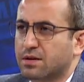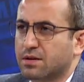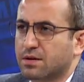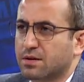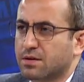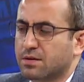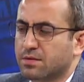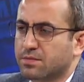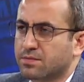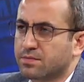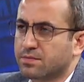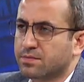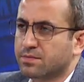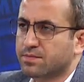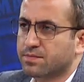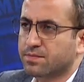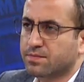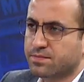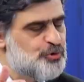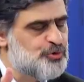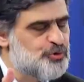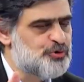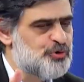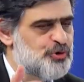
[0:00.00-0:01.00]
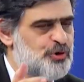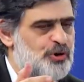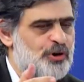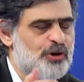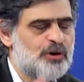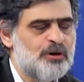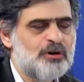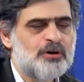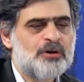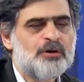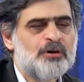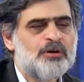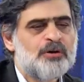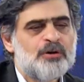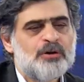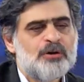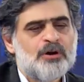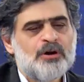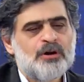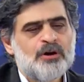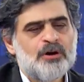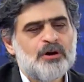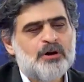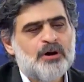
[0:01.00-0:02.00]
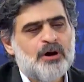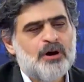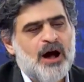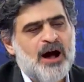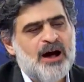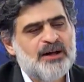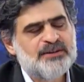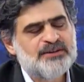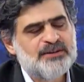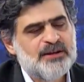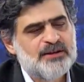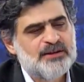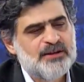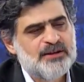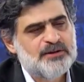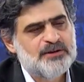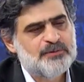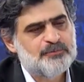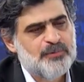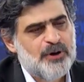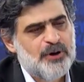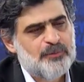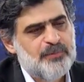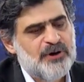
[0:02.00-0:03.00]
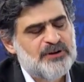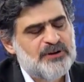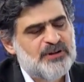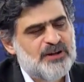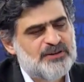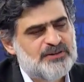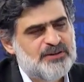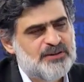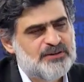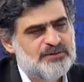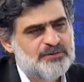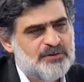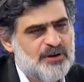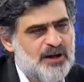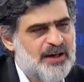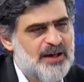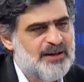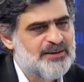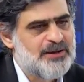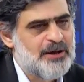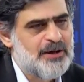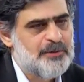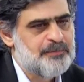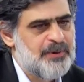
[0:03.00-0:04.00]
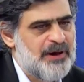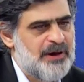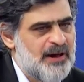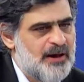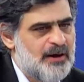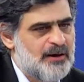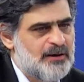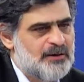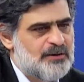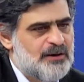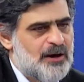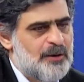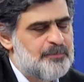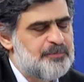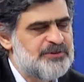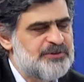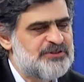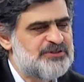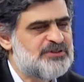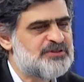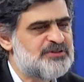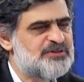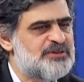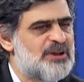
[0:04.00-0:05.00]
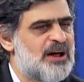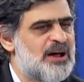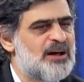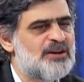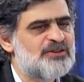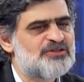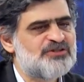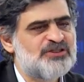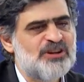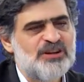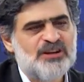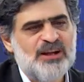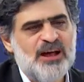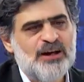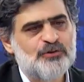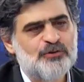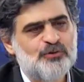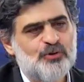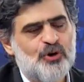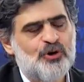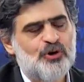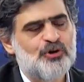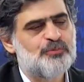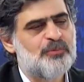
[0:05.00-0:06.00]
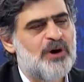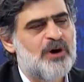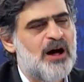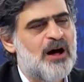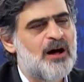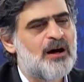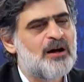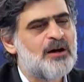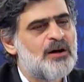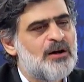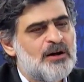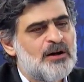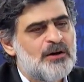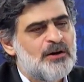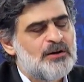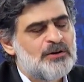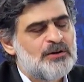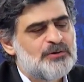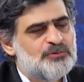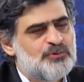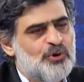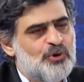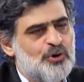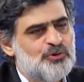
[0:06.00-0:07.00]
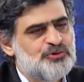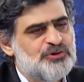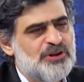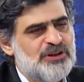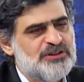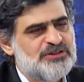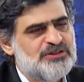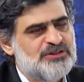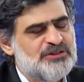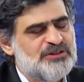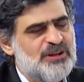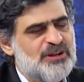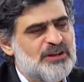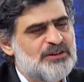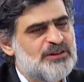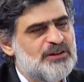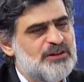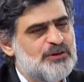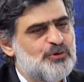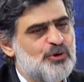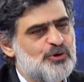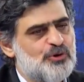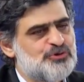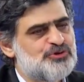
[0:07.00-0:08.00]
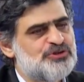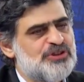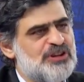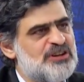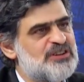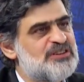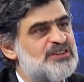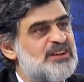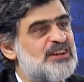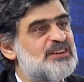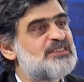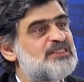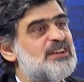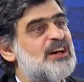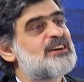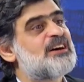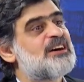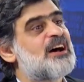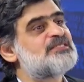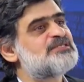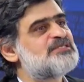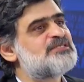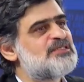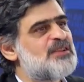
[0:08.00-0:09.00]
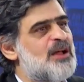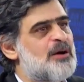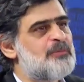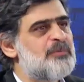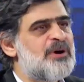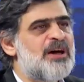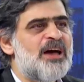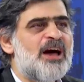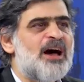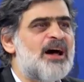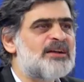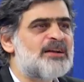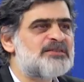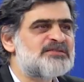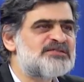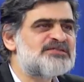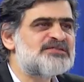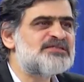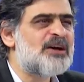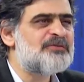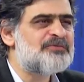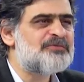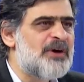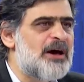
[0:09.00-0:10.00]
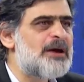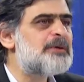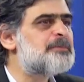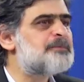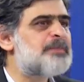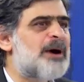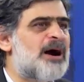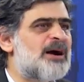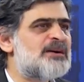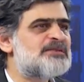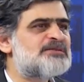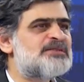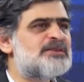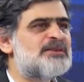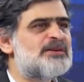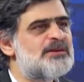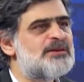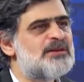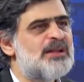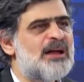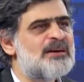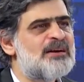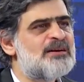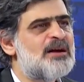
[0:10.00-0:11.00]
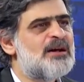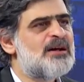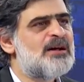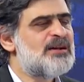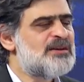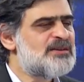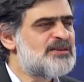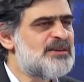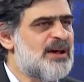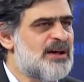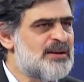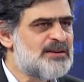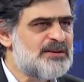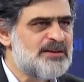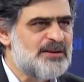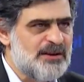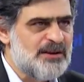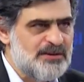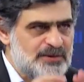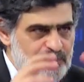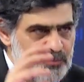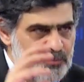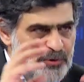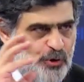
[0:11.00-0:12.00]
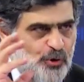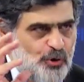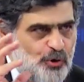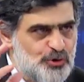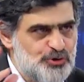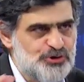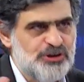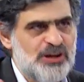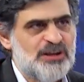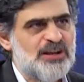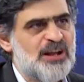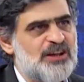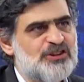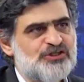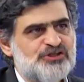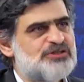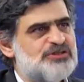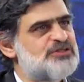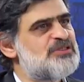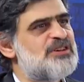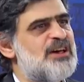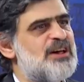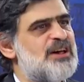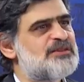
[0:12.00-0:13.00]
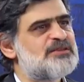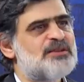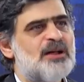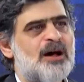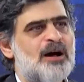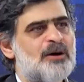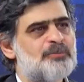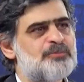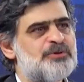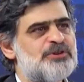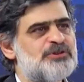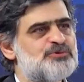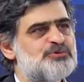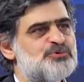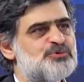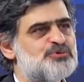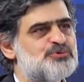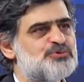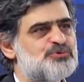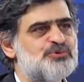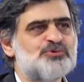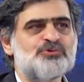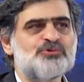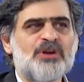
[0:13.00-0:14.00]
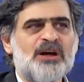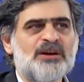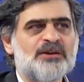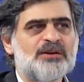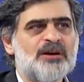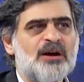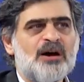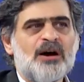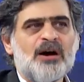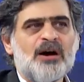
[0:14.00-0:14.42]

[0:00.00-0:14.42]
Dolayısıyla dünkü e, annelerin, babaların HDP kapısında çelen koyma noktasındaki gösterilerine katılamayan Zafer Partililer kendilerini bir öz eleştiriye tabi tutsunlar.